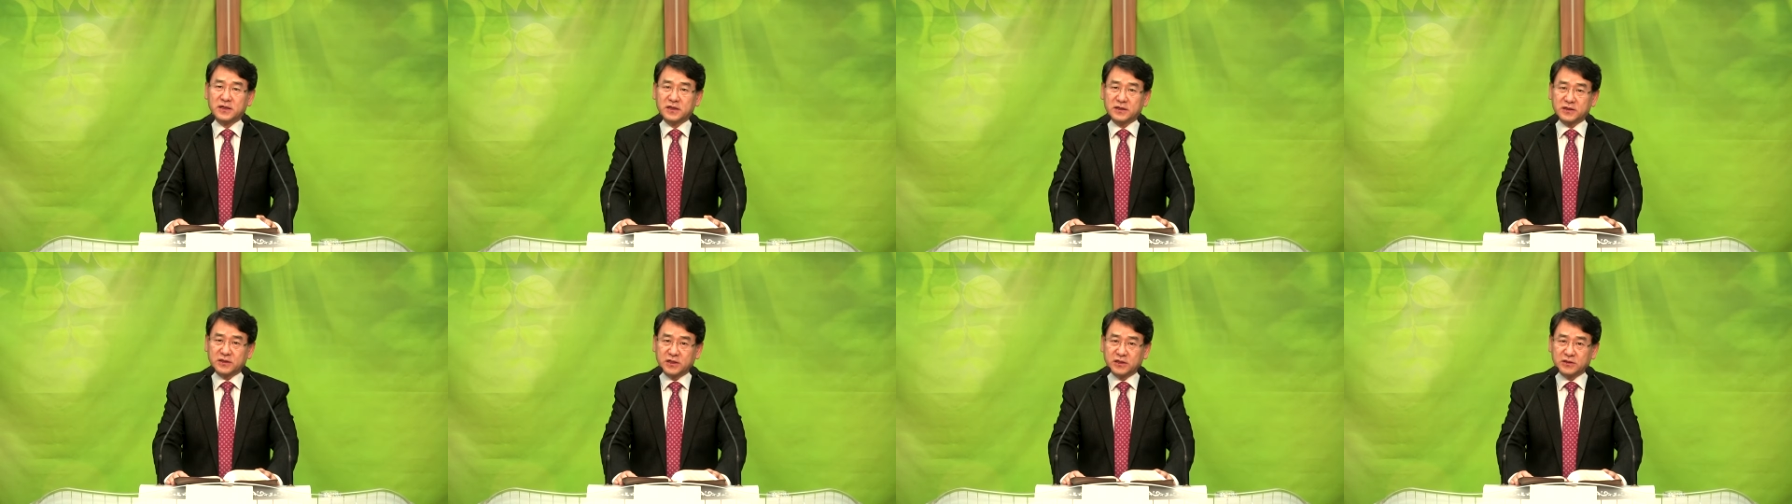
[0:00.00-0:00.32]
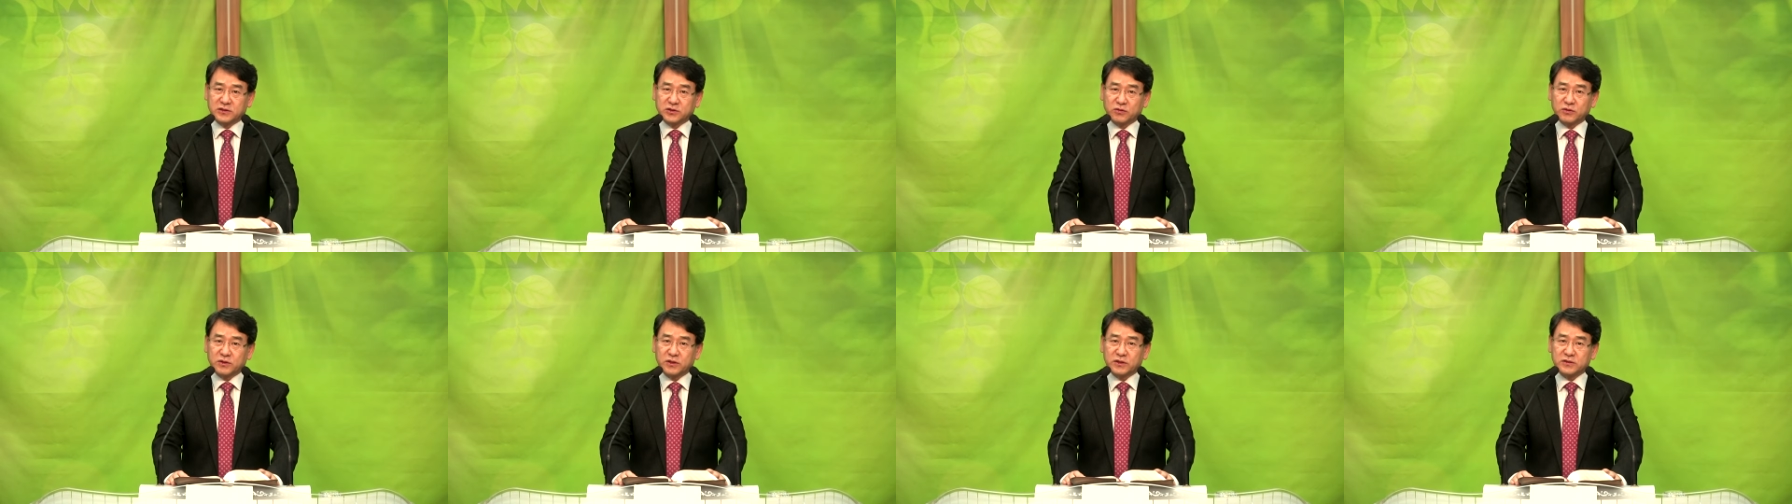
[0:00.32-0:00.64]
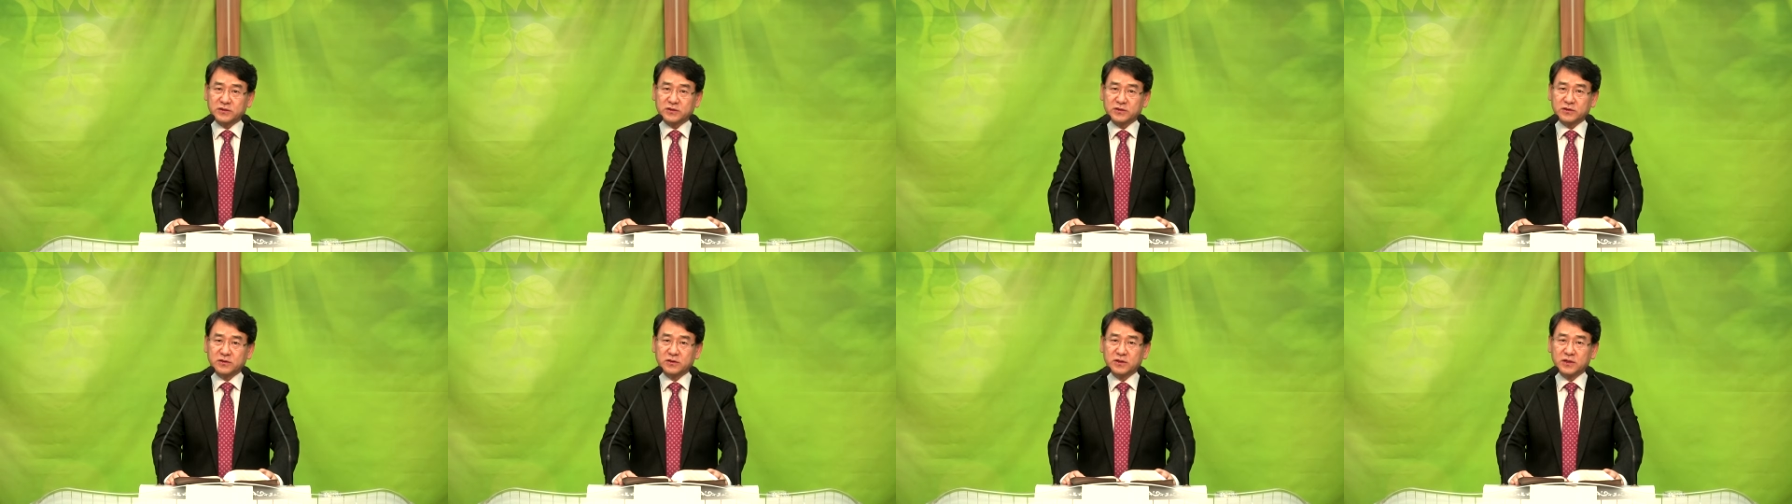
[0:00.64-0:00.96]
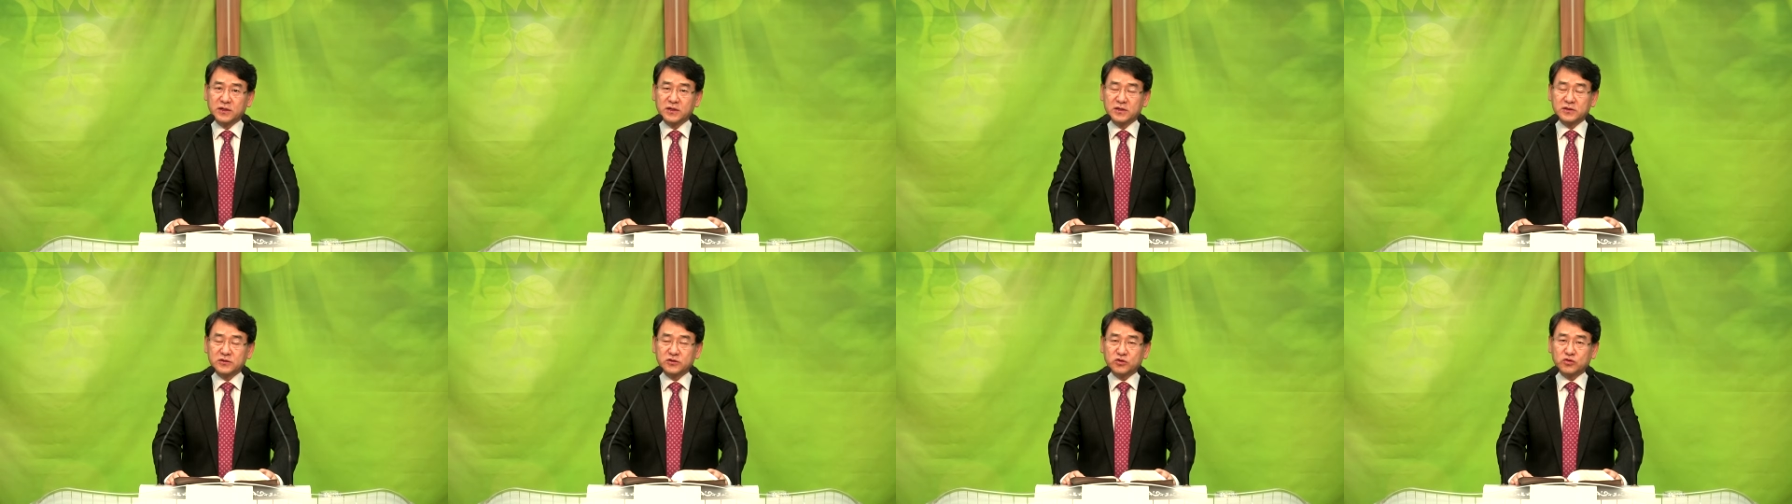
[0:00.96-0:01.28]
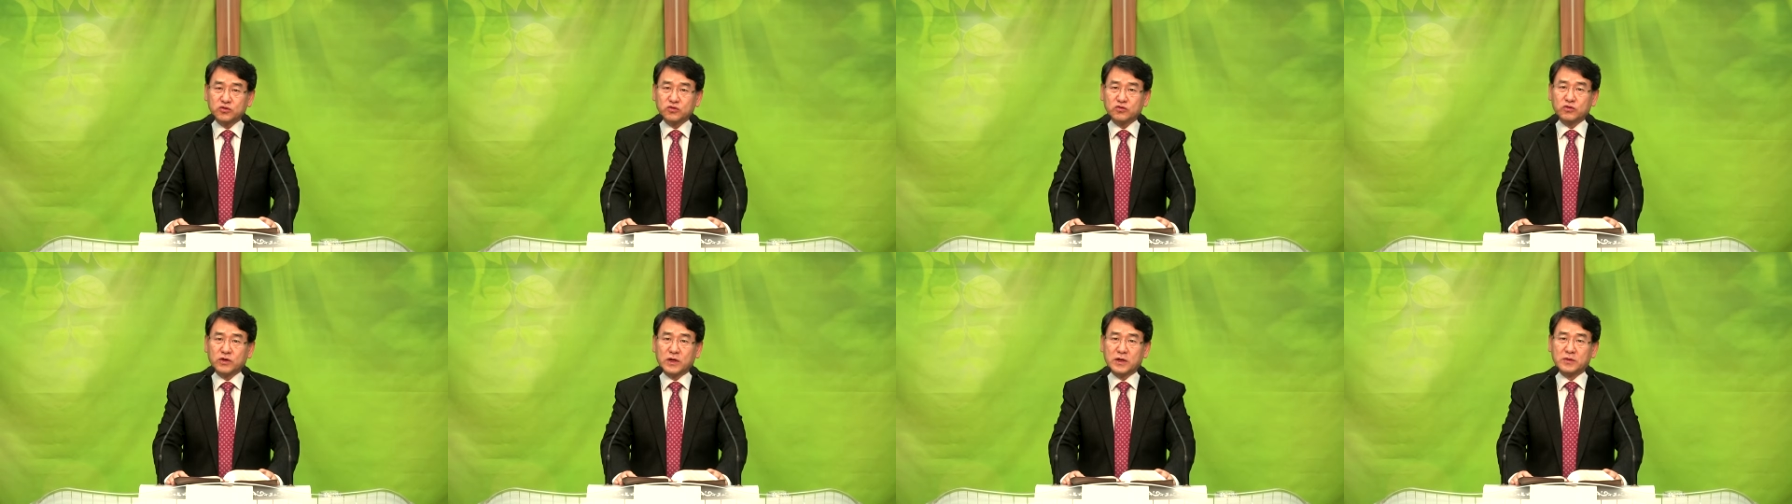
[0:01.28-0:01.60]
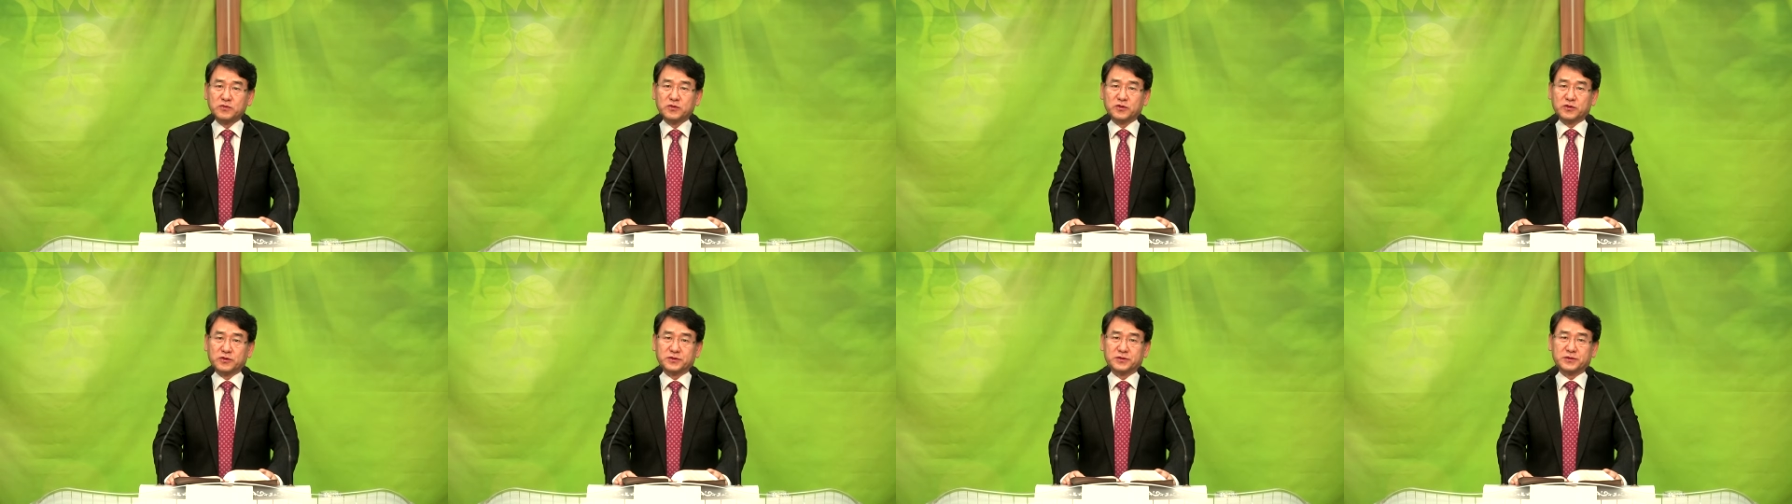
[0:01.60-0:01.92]
계속해서
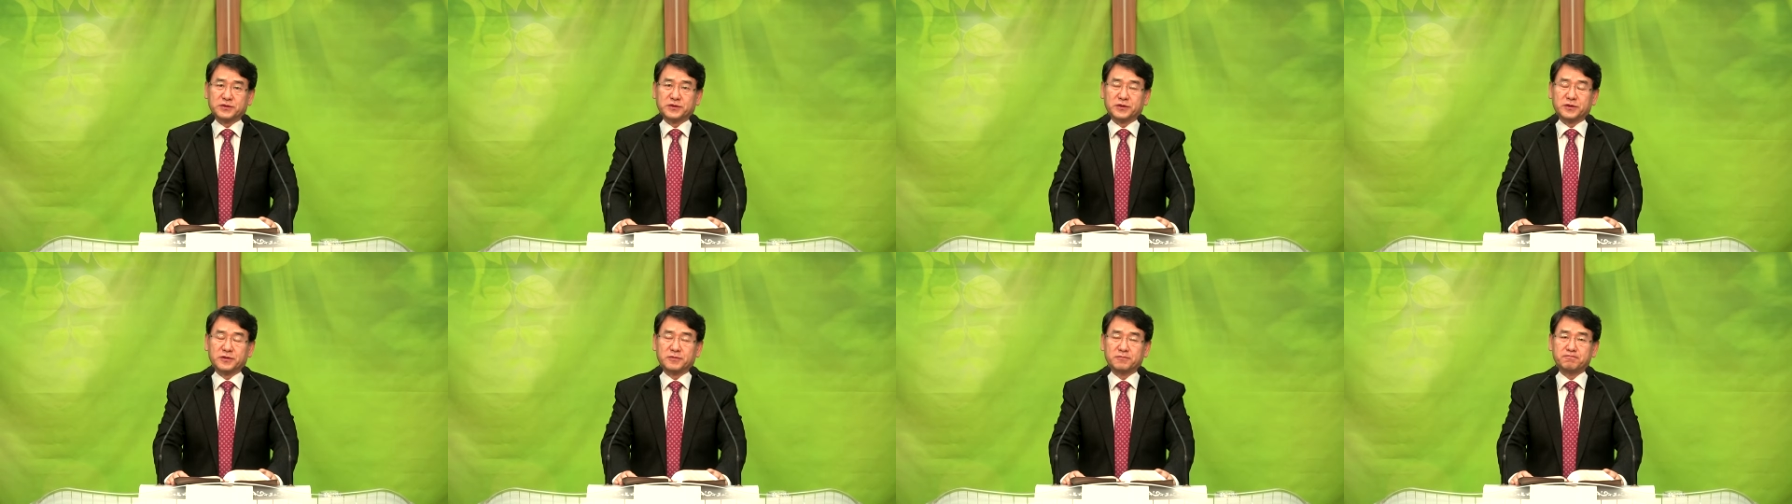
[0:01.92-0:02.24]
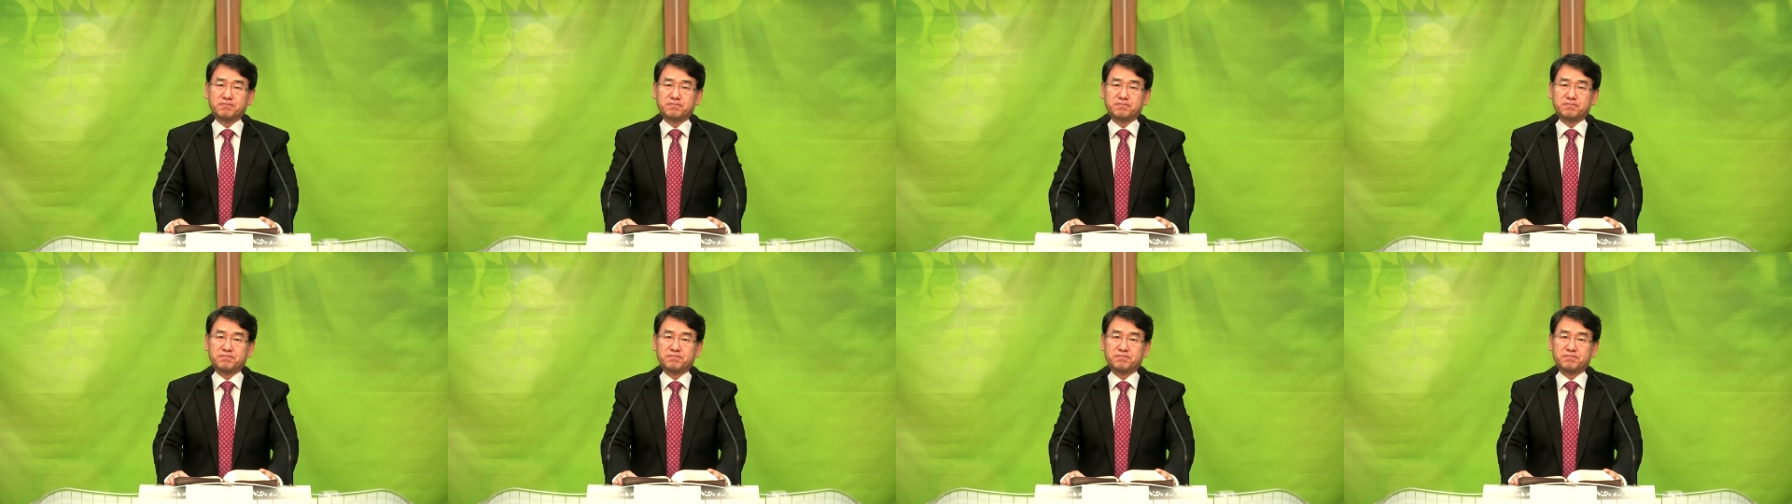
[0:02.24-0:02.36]
추구함으로써